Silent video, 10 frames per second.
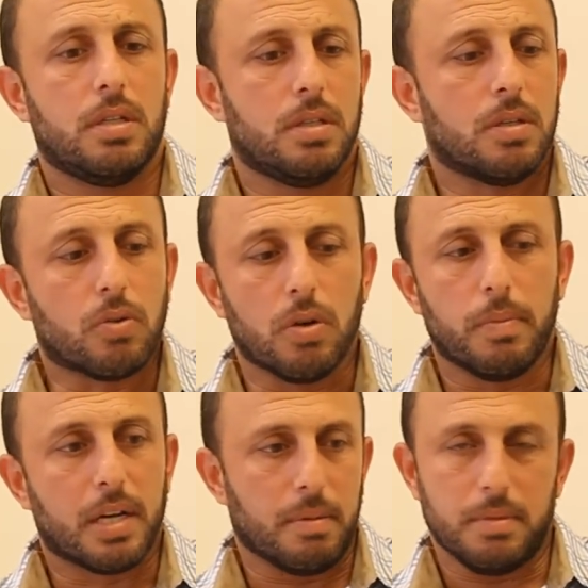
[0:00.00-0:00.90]
إيه، كل
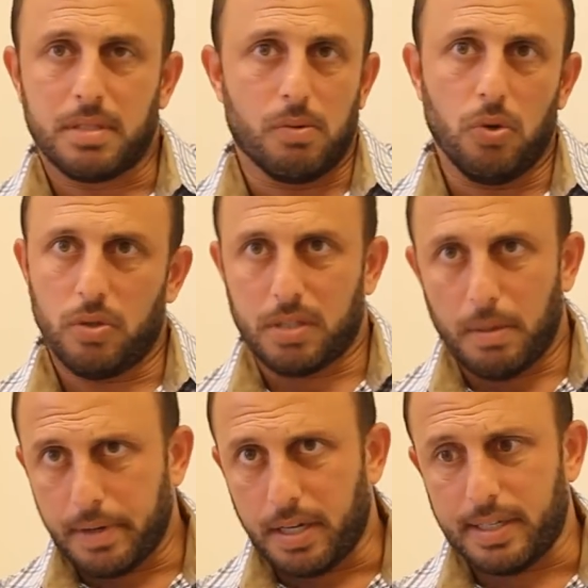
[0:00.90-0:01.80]
مره بيسووا لهم
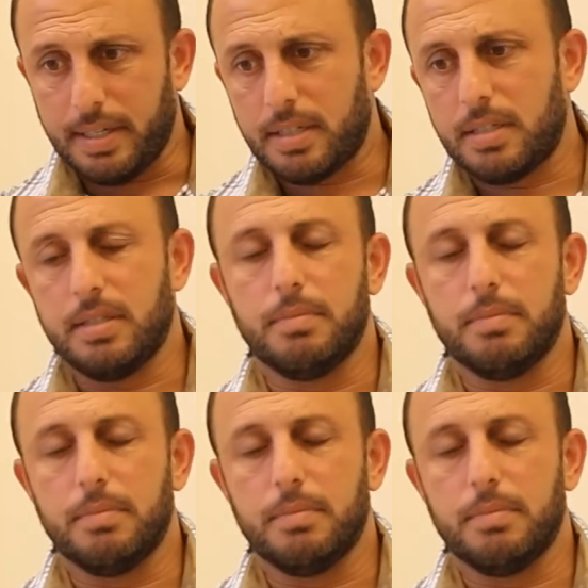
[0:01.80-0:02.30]
طبخه غير